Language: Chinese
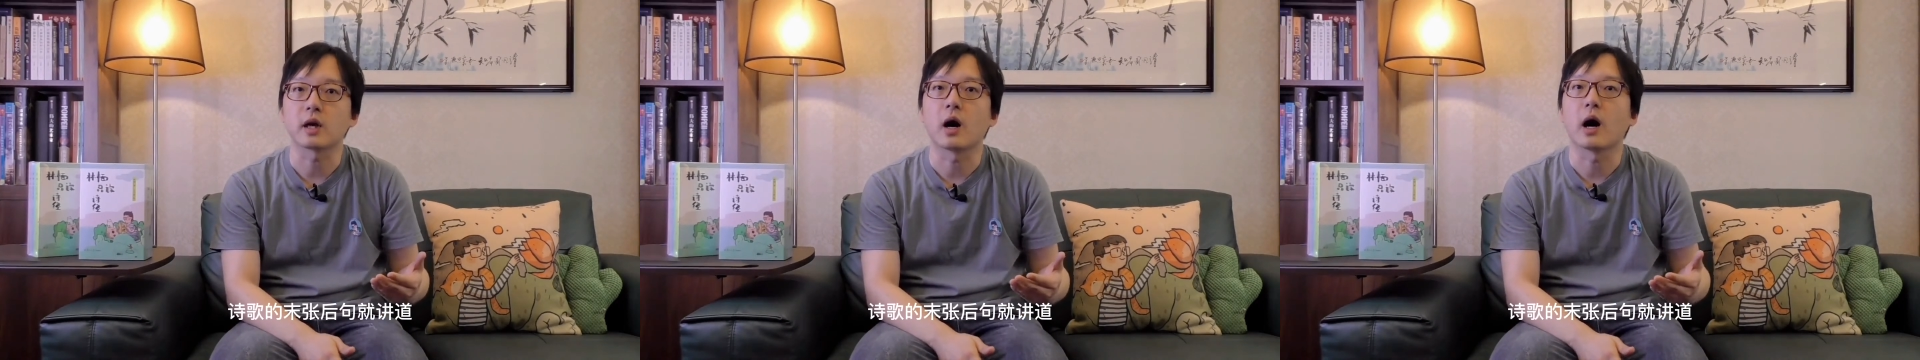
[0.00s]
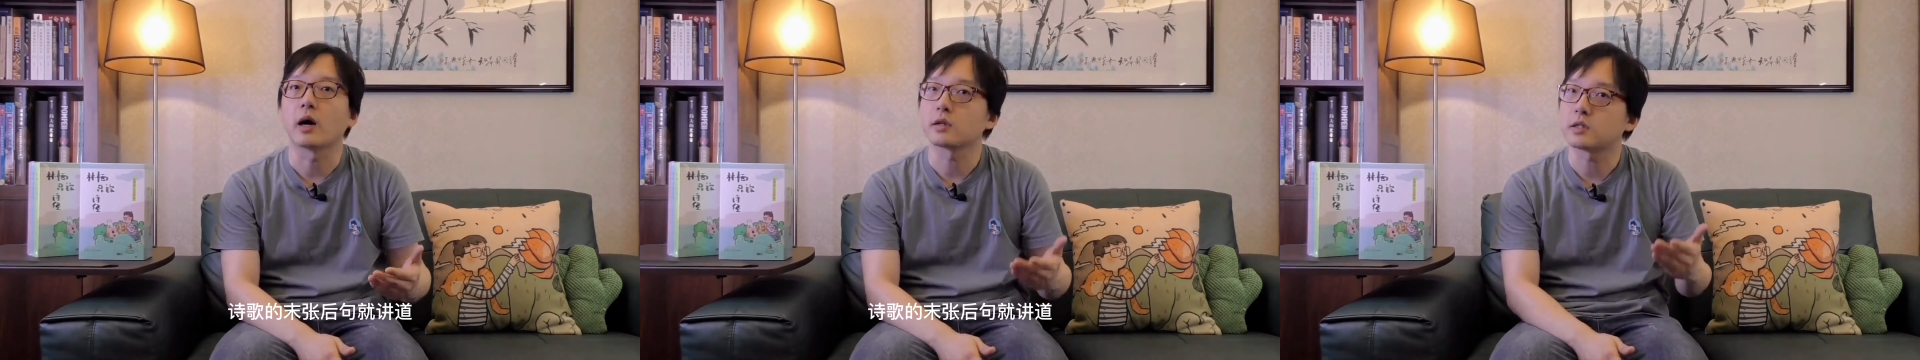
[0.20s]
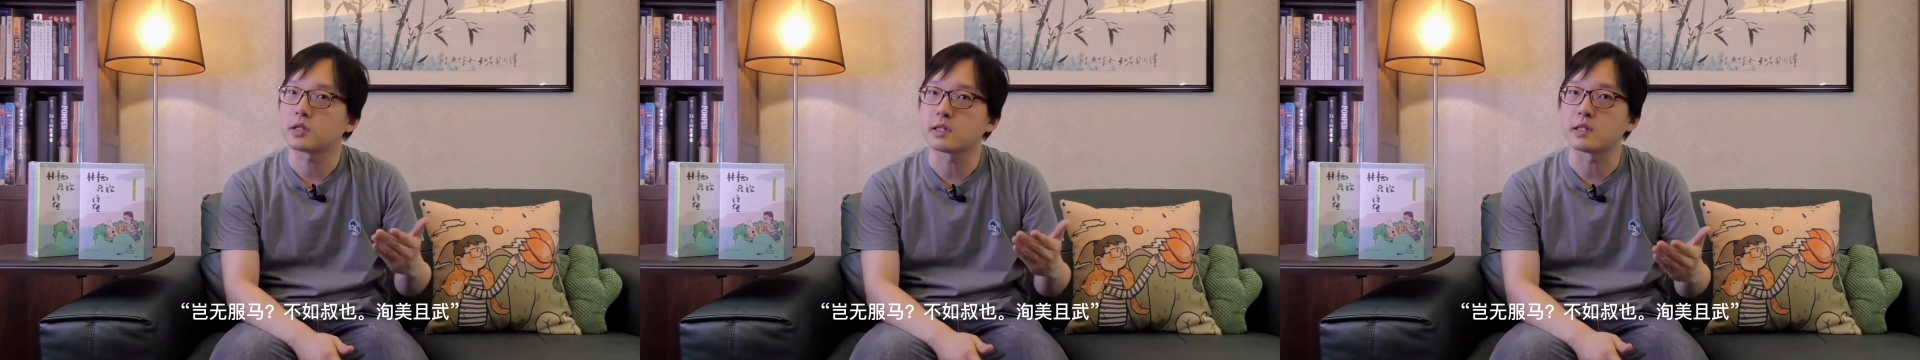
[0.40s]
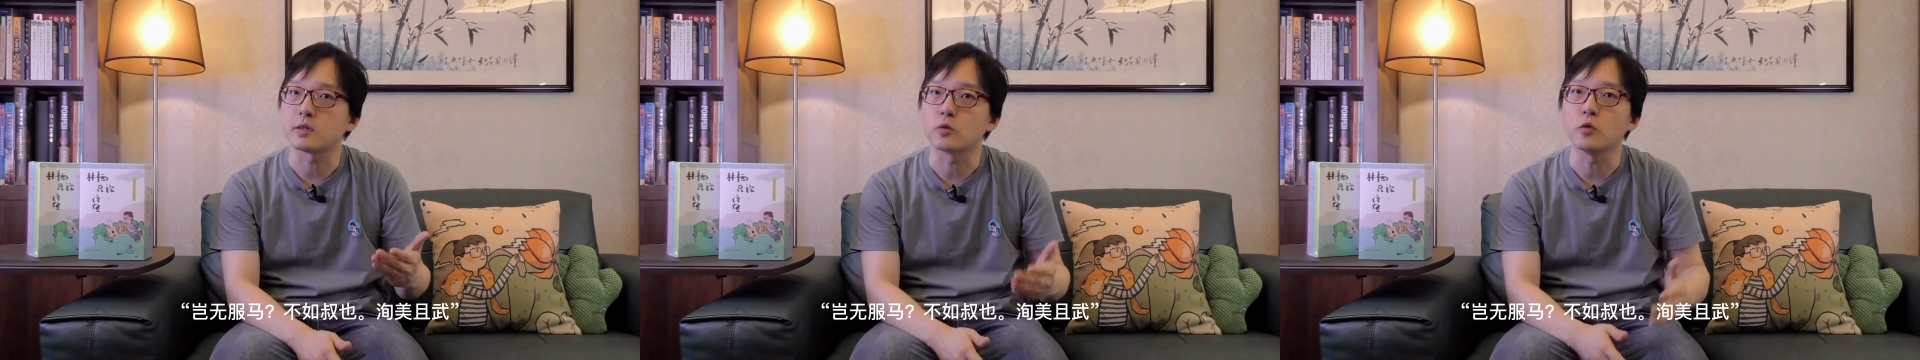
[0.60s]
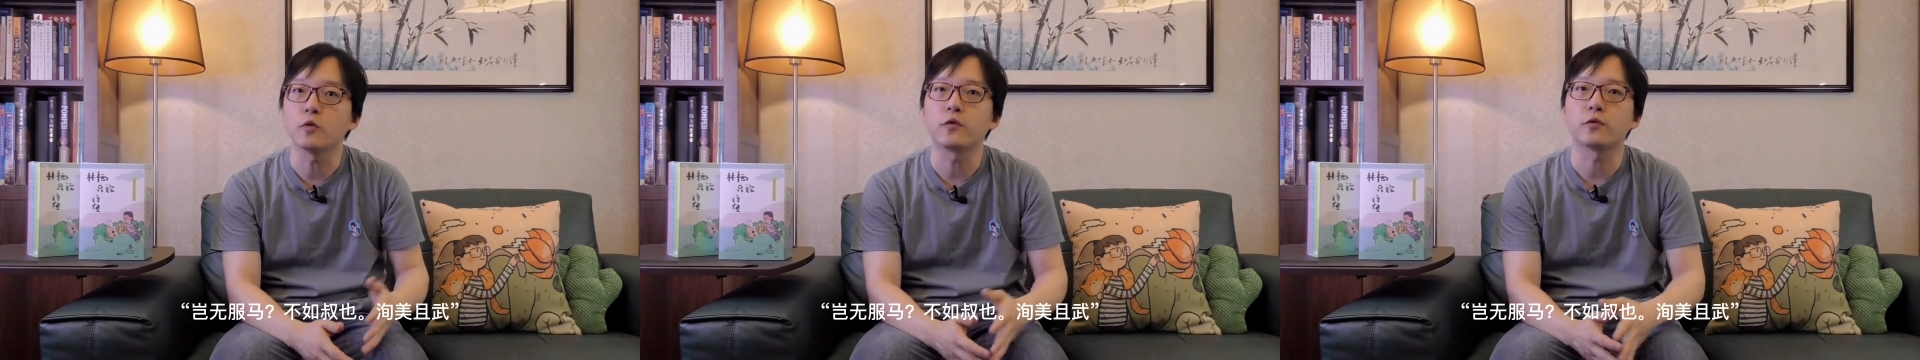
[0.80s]
到啊，
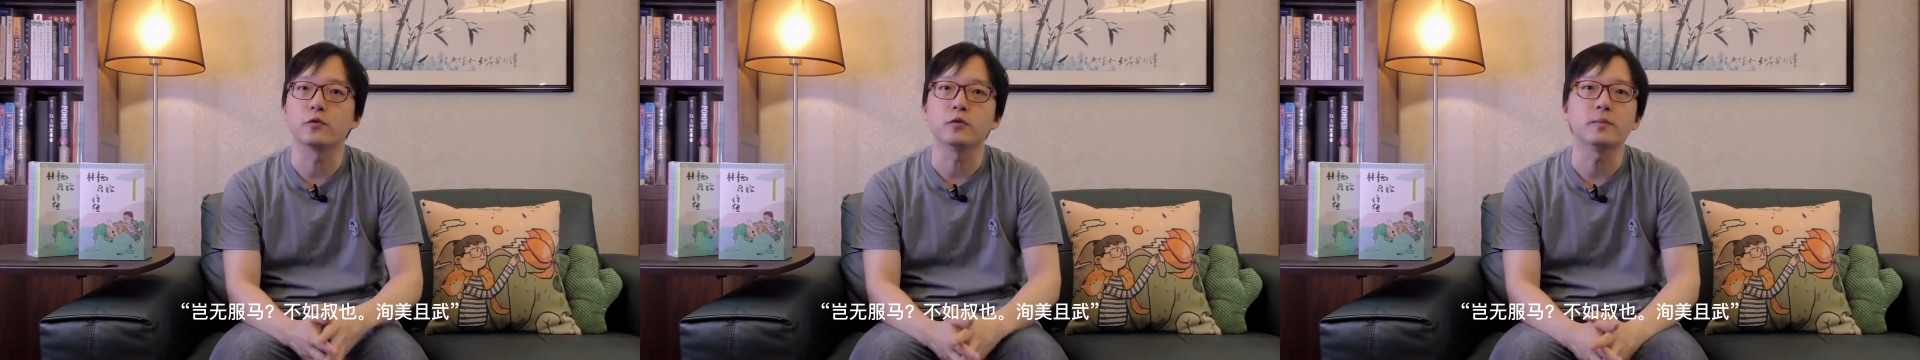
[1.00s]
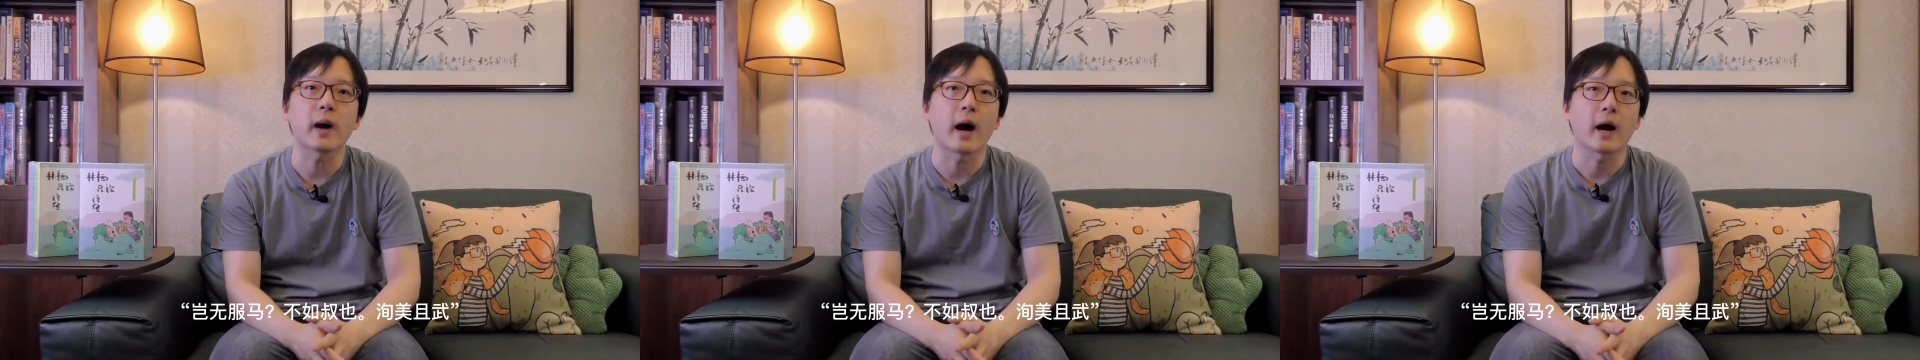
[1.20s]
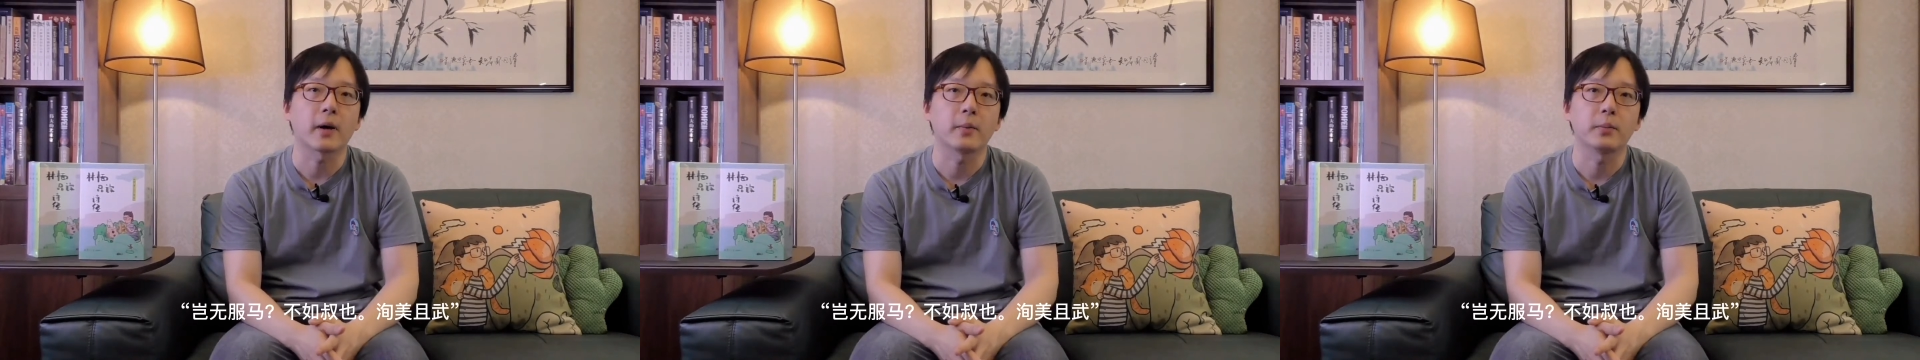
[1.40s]
岂无服马，